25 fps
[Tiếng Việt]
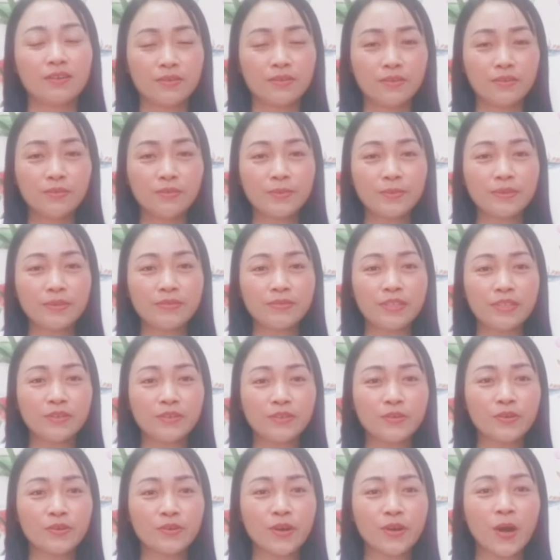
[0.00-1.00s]
up cái
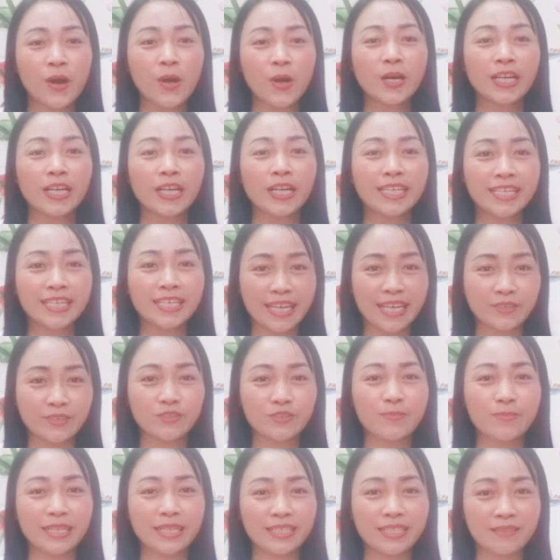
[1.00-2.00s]
video có cái hình ảnh
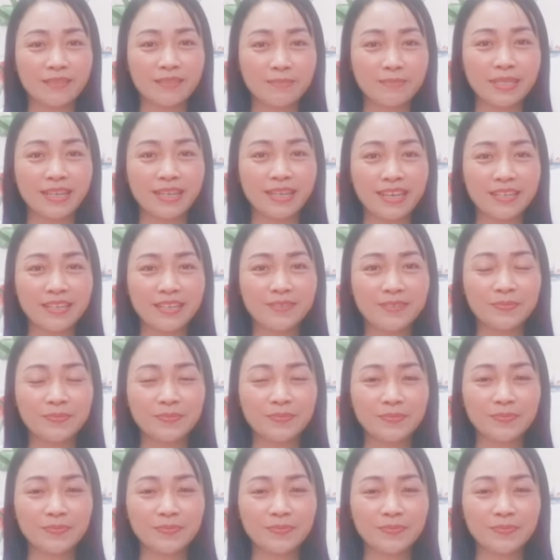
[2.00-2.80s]
của bản thân mình lên